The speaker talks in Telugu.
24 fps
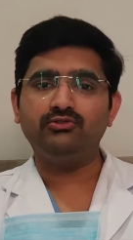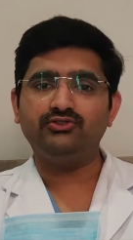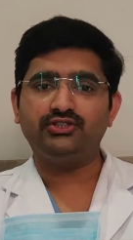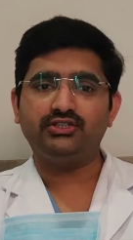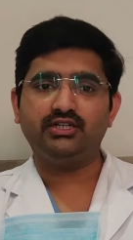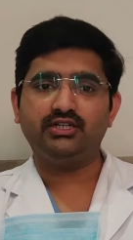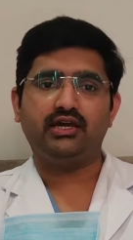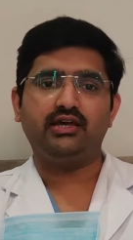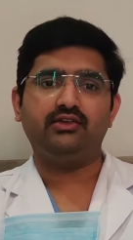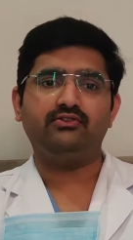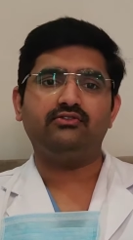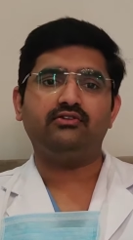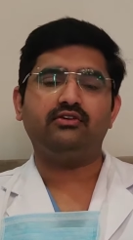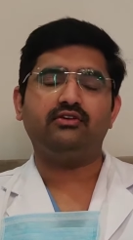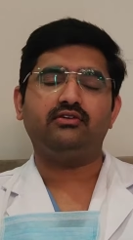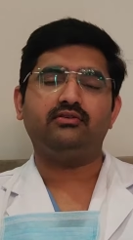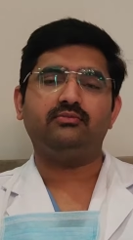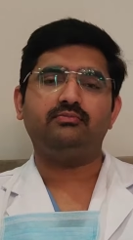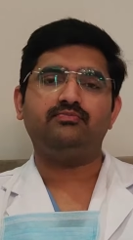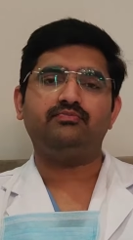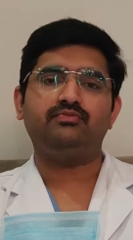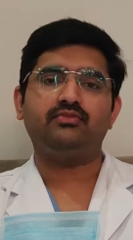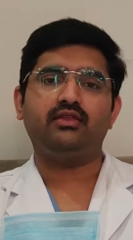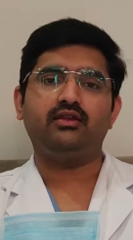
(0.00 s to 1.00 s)
వచ్చే క్యాన్సర్
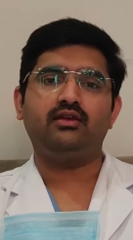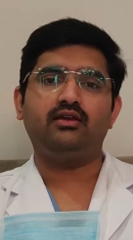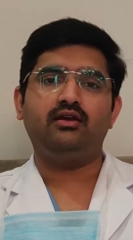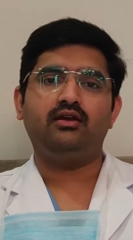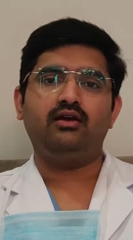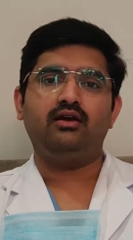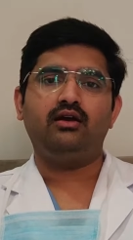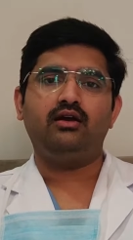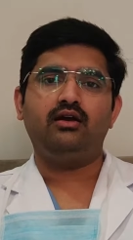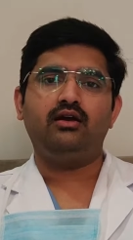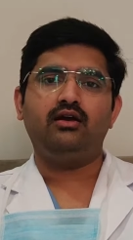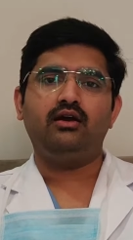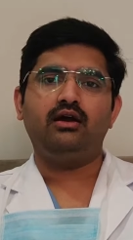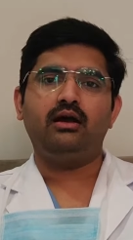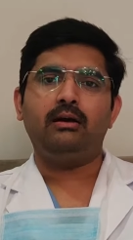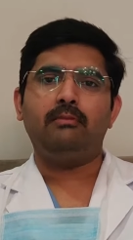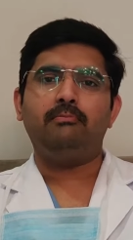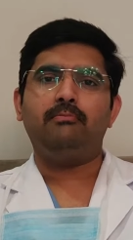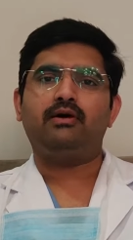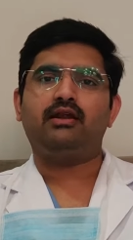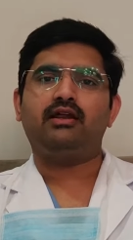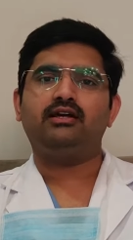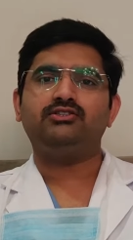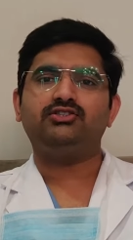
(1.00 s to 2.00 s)

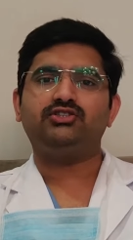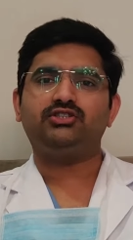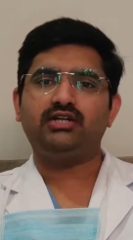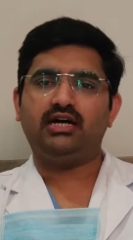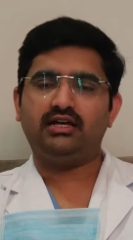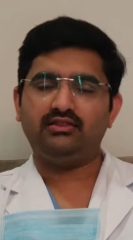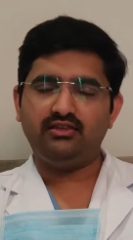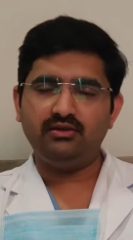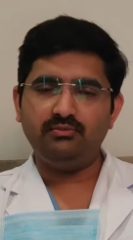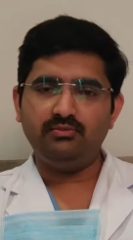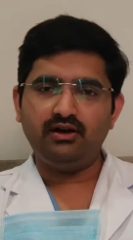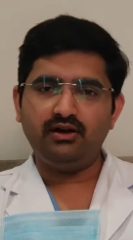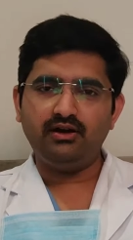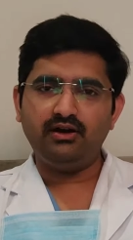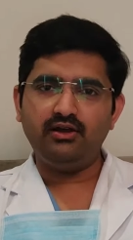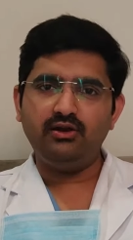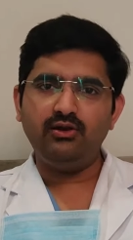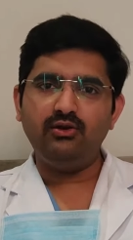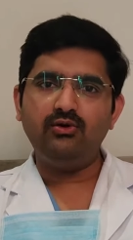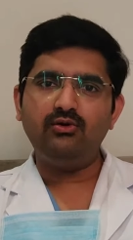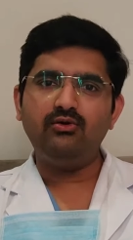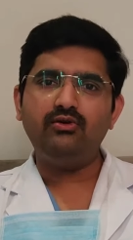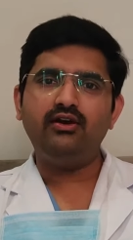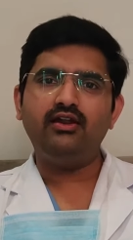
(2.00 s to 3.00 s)
మన ఛాతీ
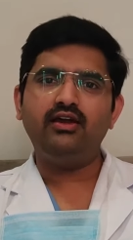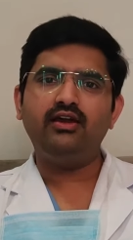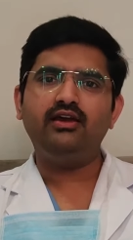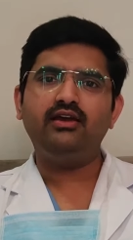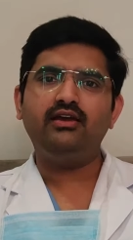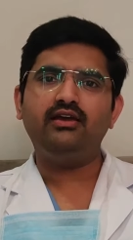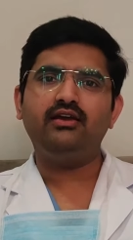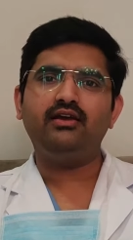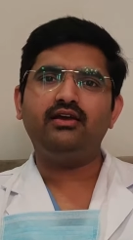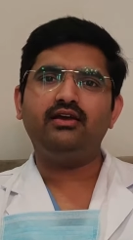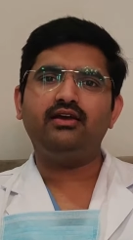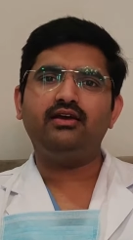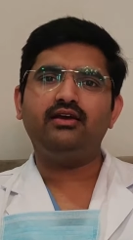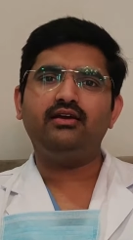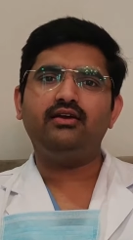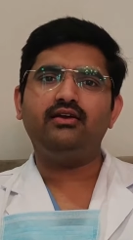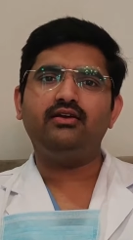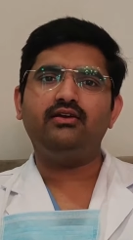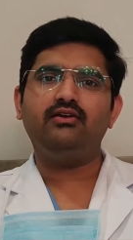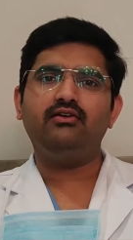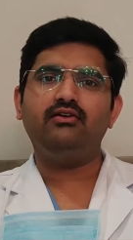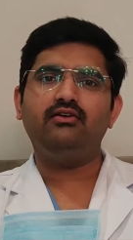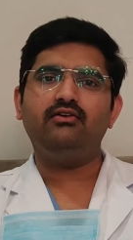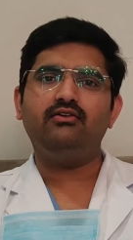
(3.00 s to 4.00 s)
భాగంలో ఉండే
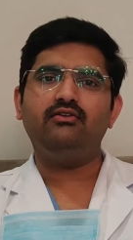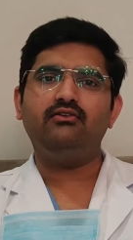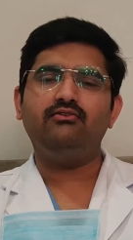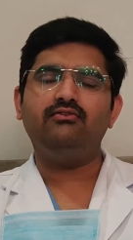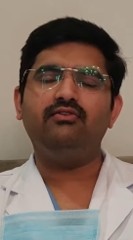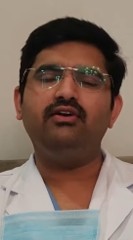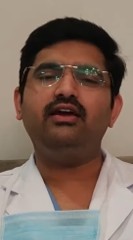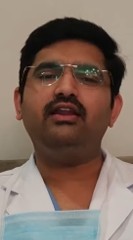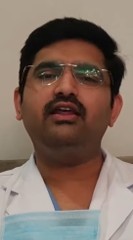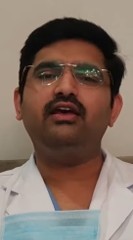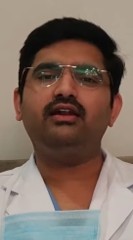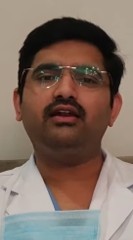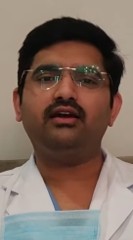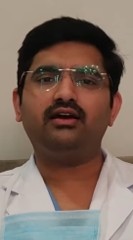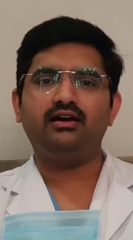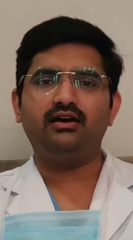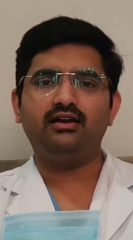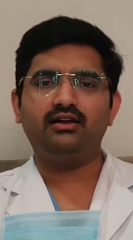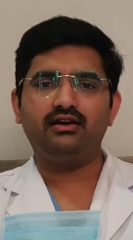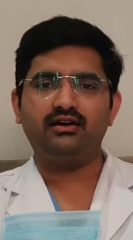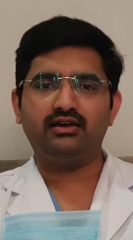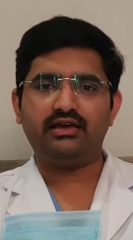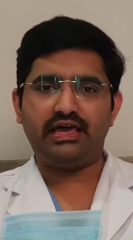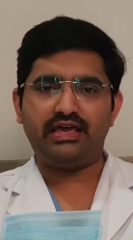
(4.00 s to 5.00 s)
వేరే
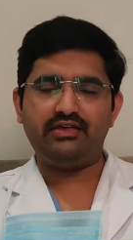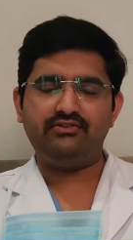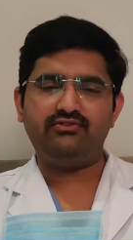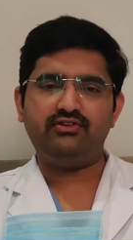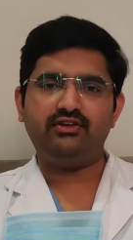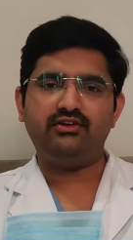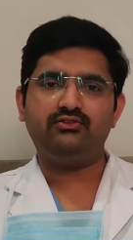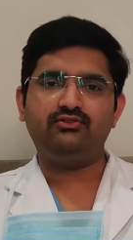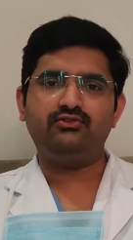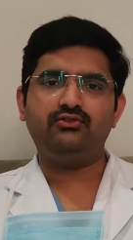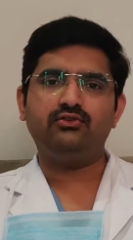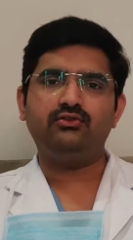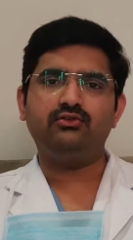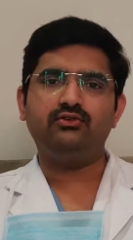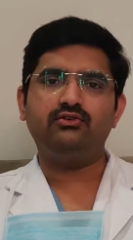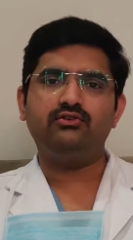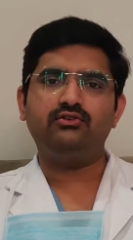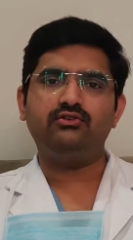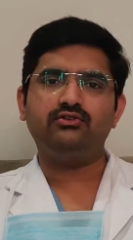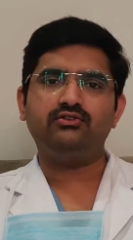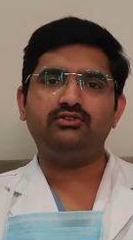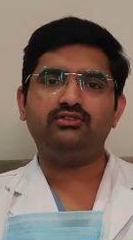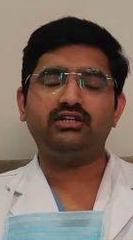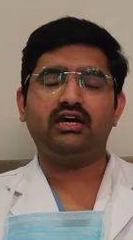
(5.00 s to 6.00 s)
రకాల క్యాన్సర్స్తో
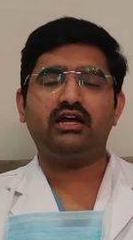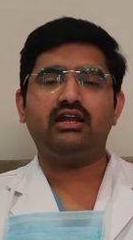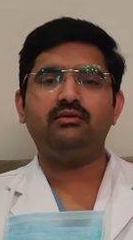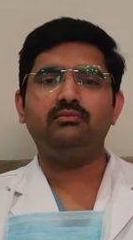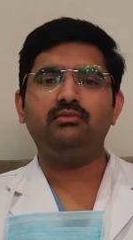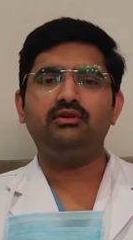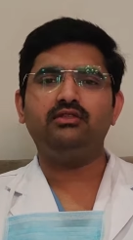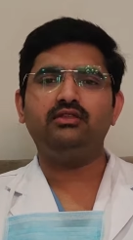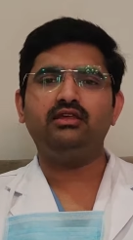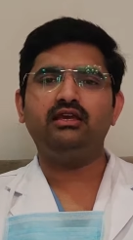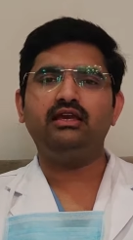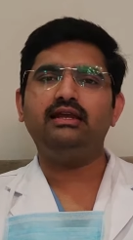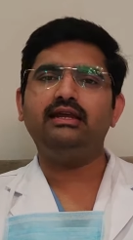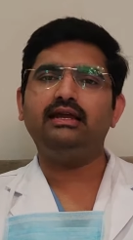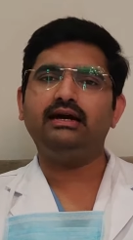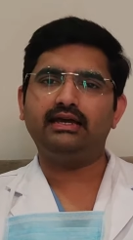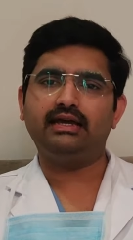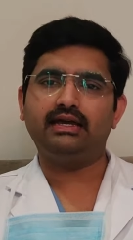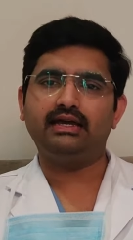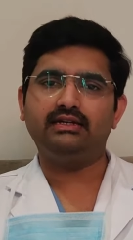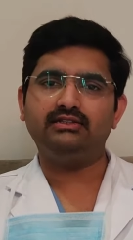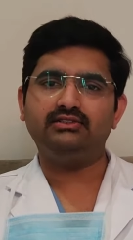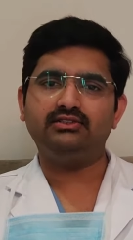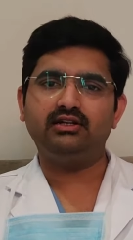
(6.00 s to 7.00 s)
చాలామంది లంగ్
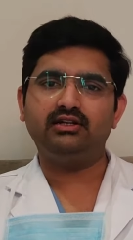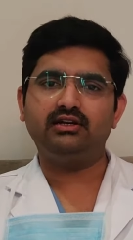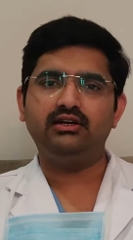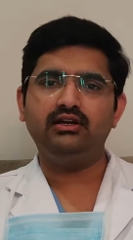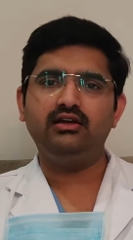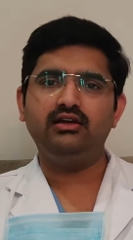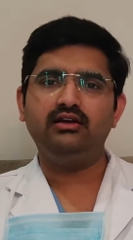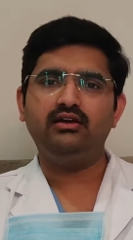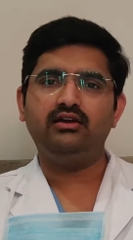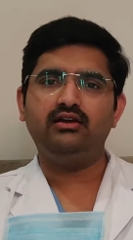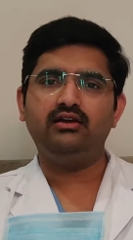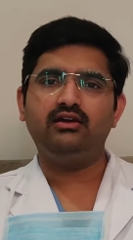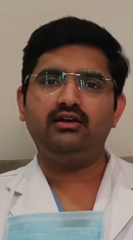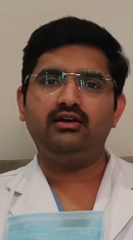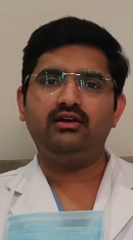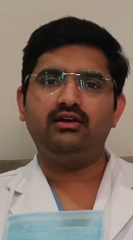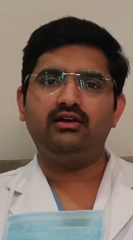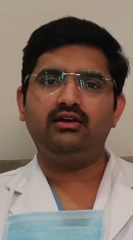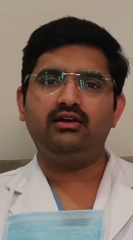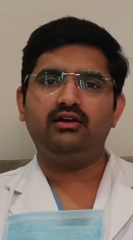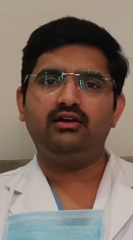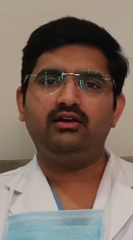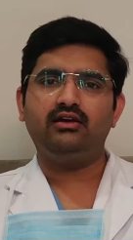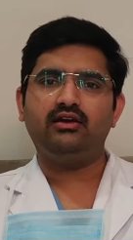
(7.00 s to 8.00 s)
క్యాన్సర్ని
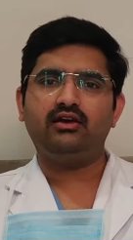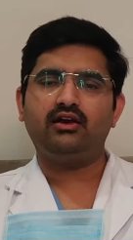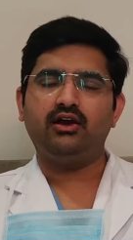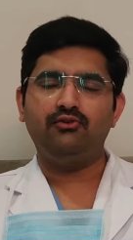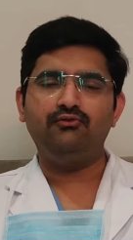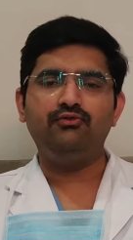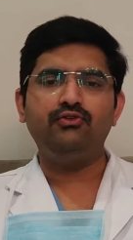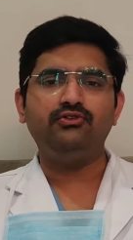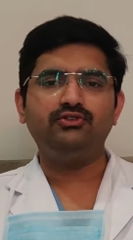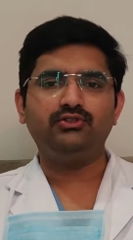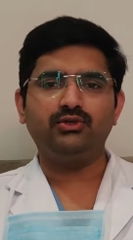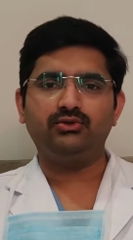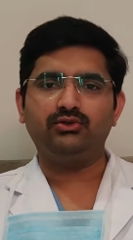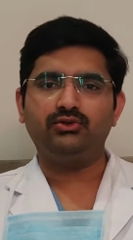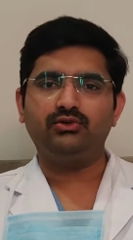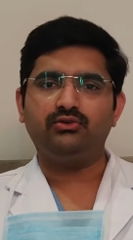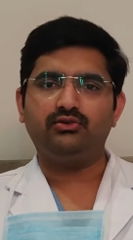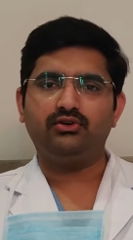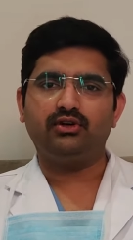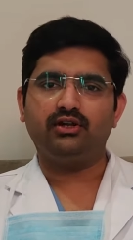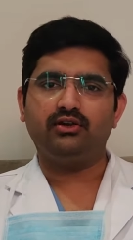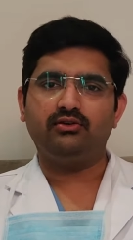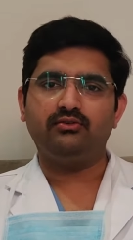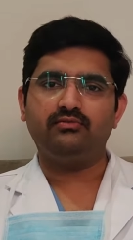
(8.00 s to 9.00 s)
కన్ఫ్యూజ్ అవుతూ
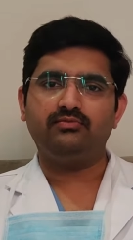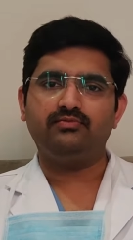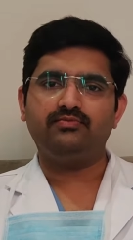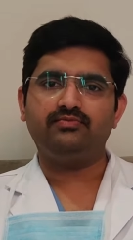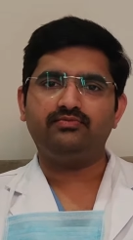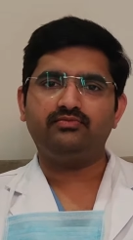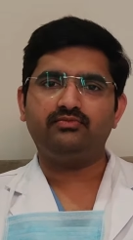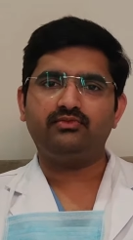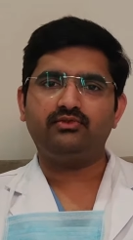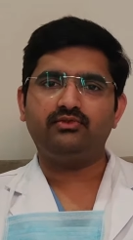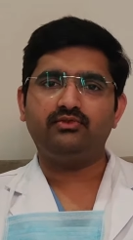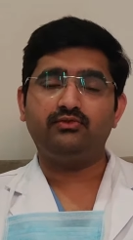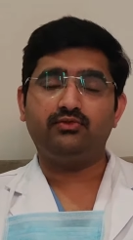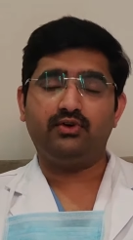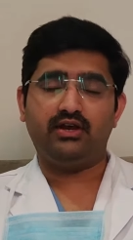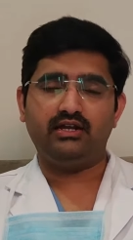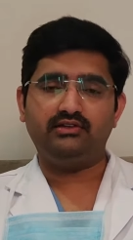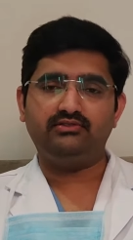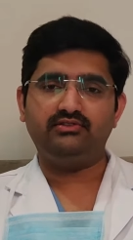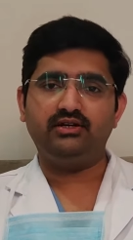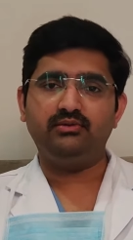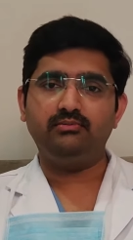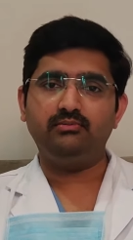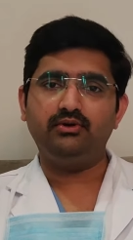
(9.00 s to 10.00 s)
ఉంటారు ఫర్
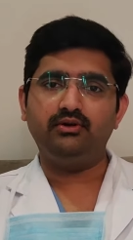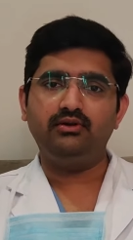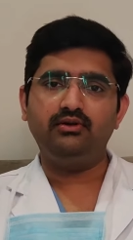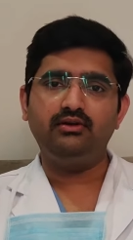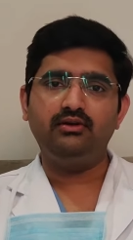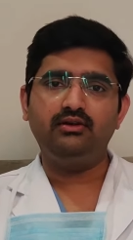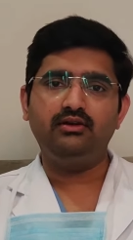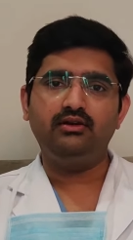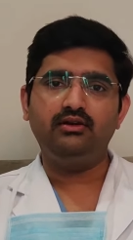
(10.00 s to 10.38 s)
ఎగ్జాంపుల్